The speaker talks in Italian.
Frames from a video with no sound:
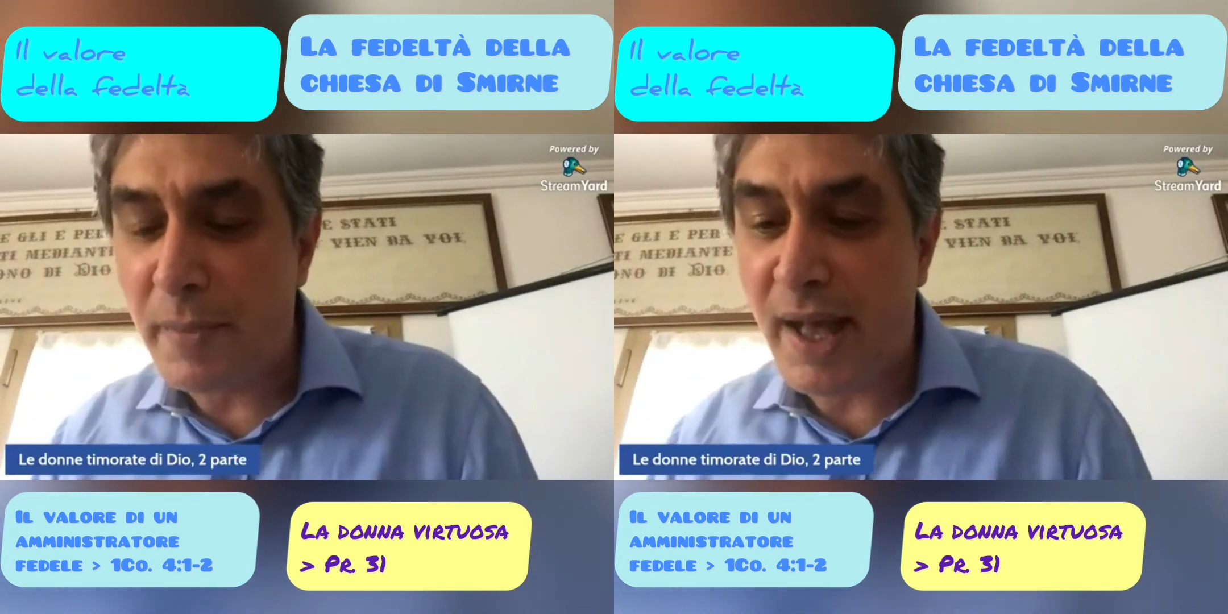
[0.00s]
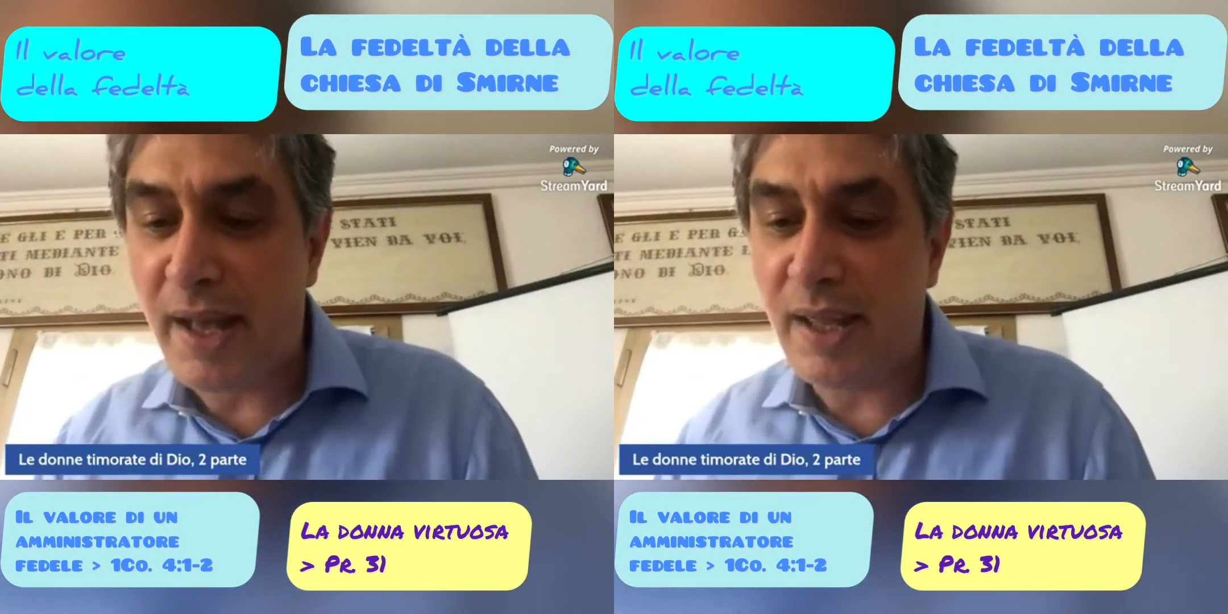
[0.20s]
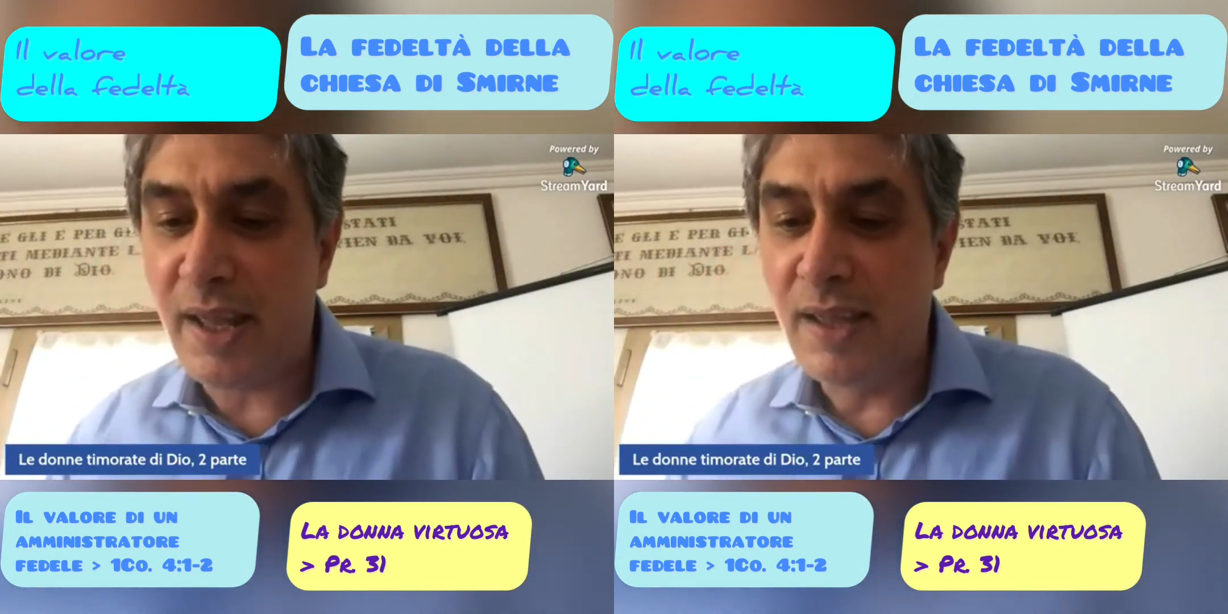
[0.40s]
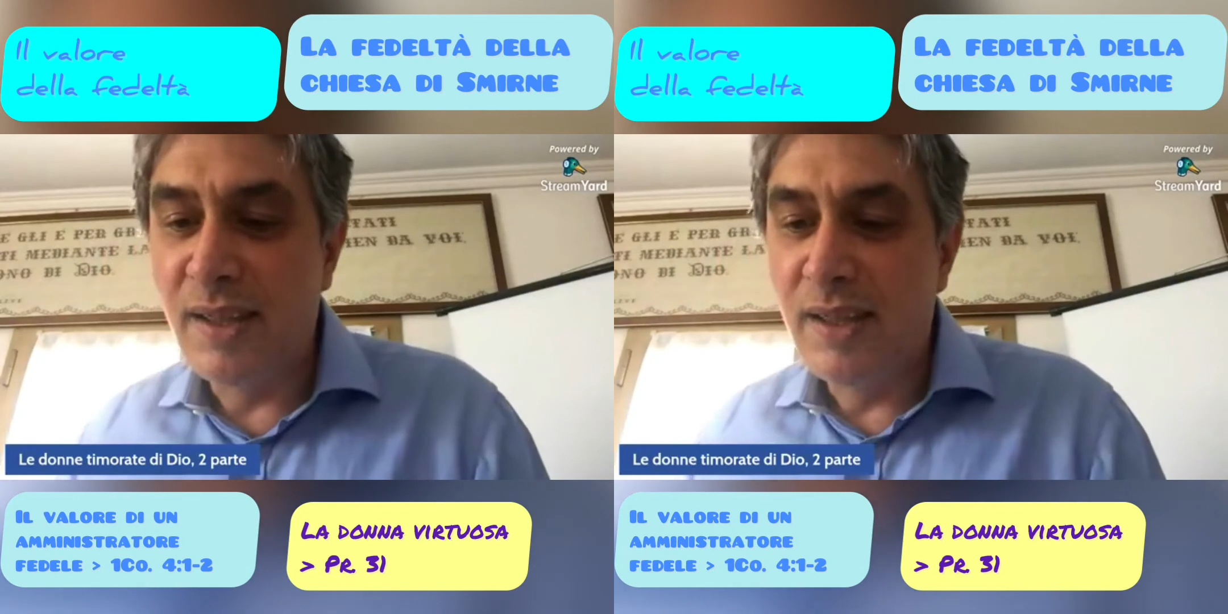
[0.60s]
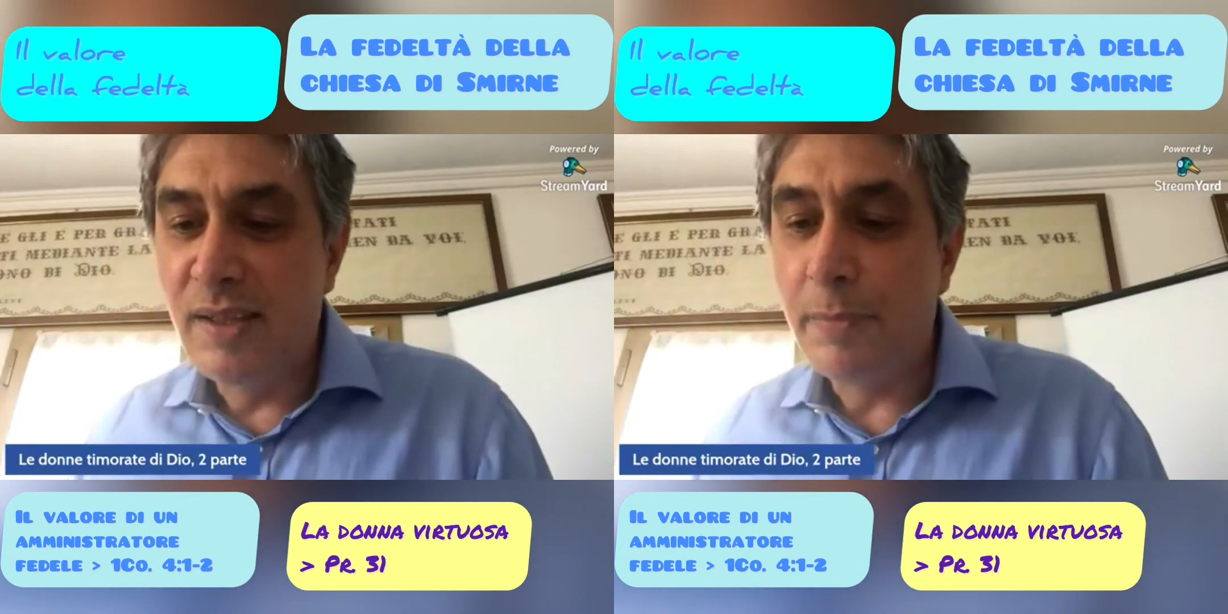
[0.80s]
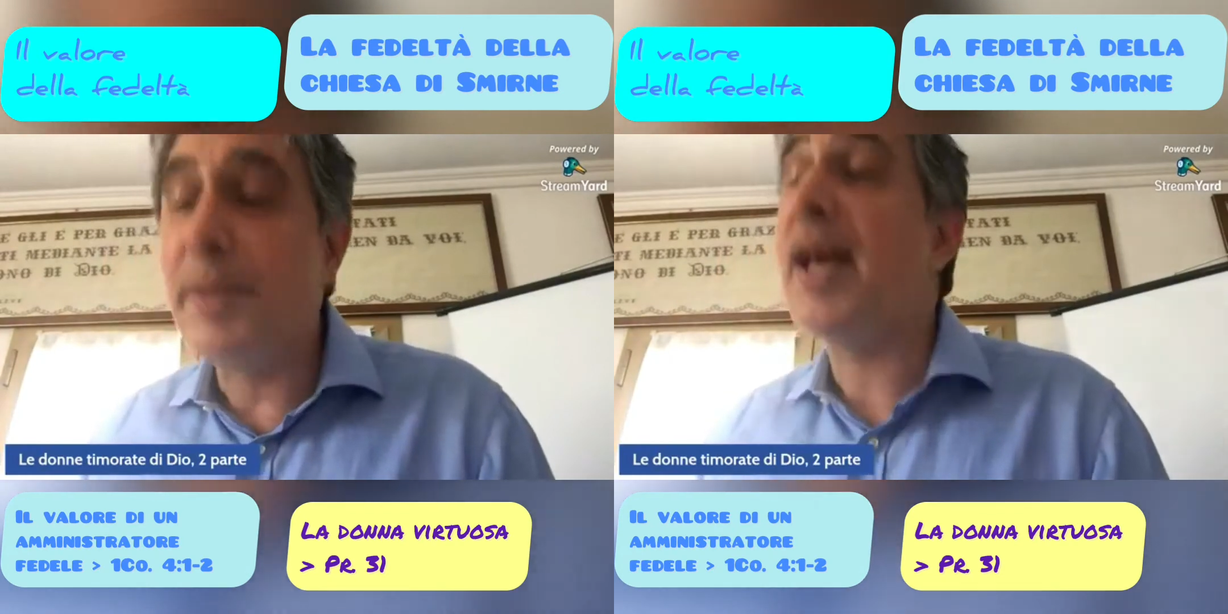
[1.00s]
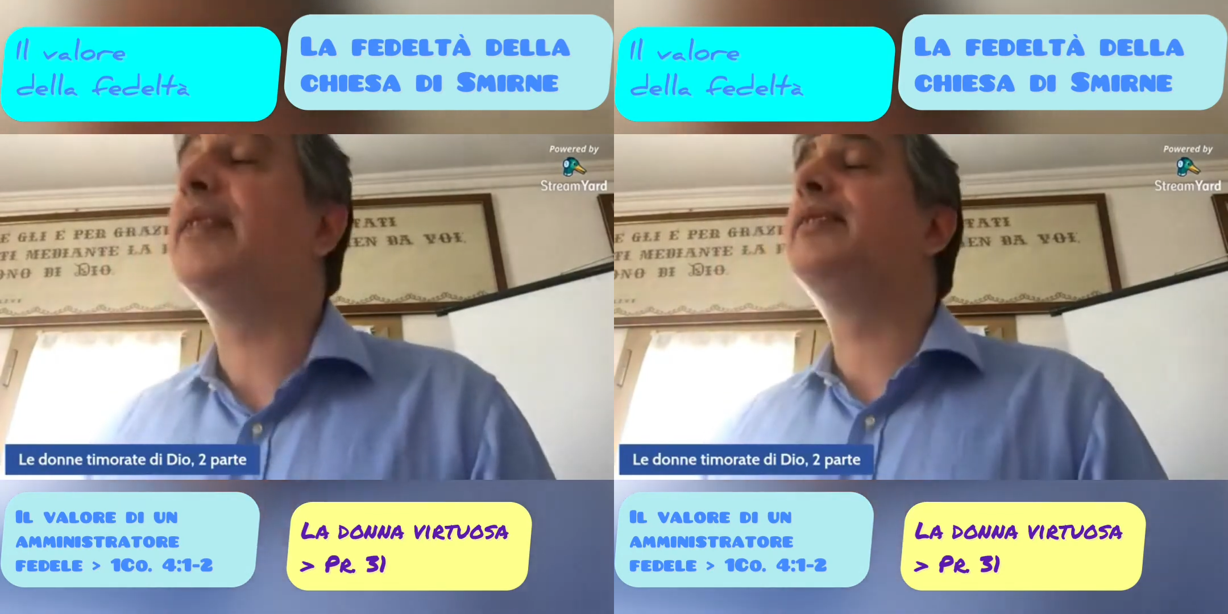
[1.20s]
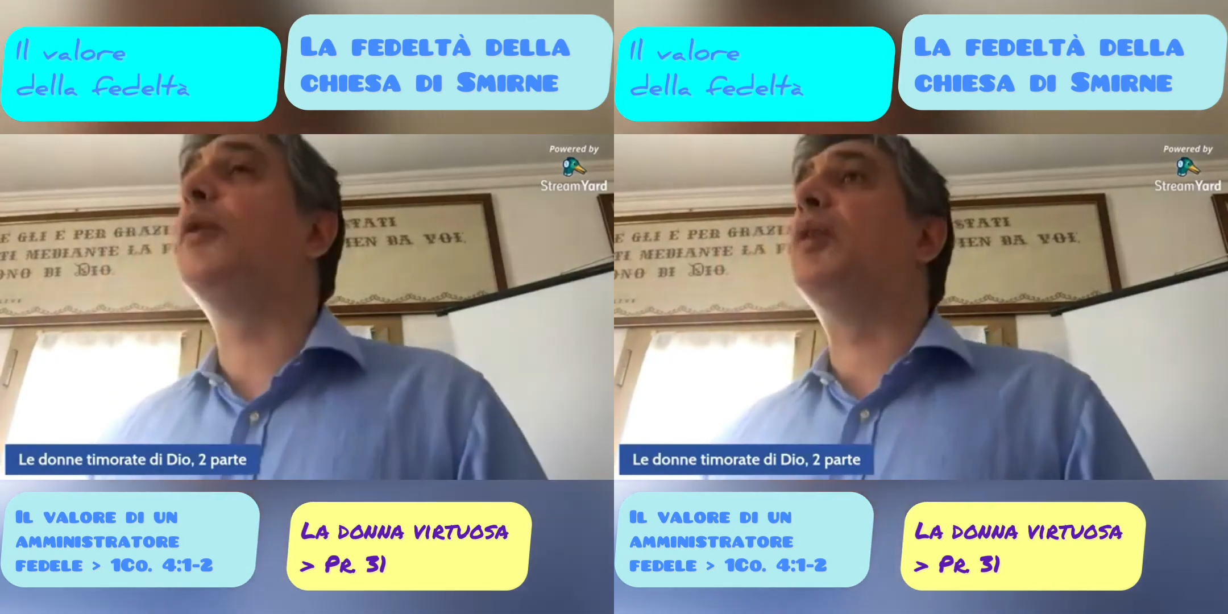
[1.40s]
mani
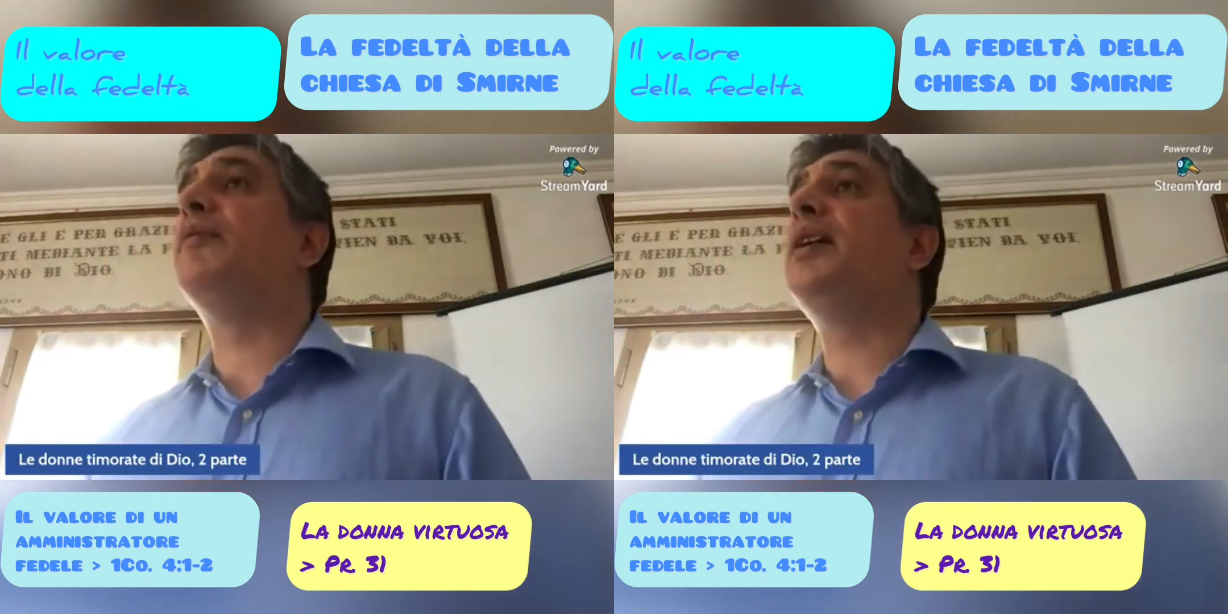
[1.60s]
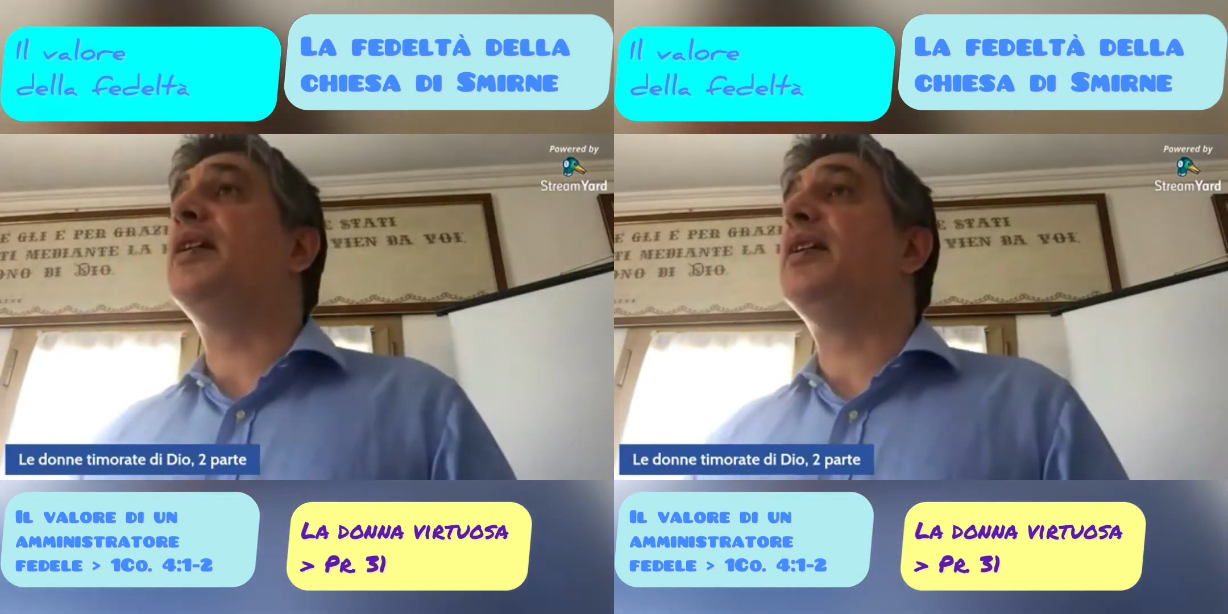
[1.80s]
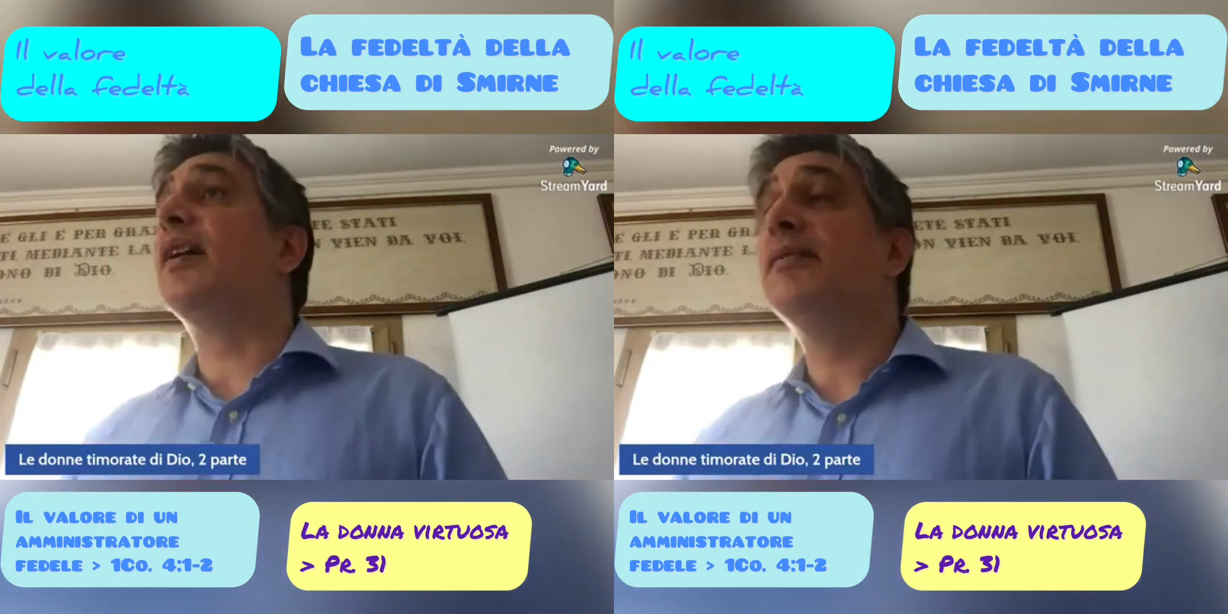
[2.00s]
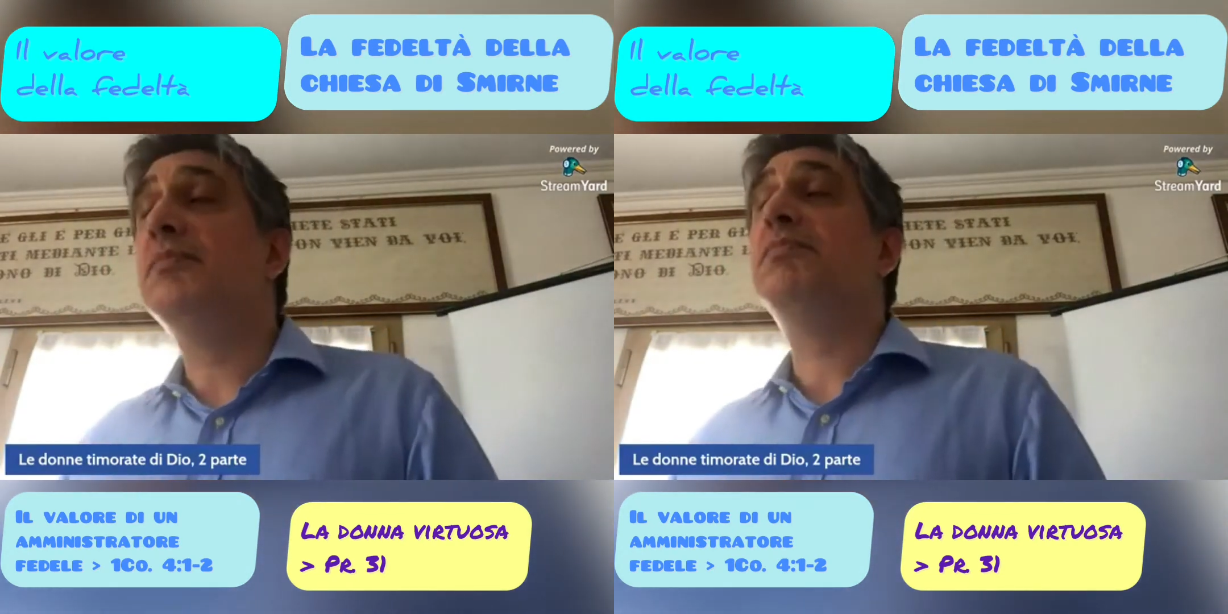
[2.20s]
pianta una vigna.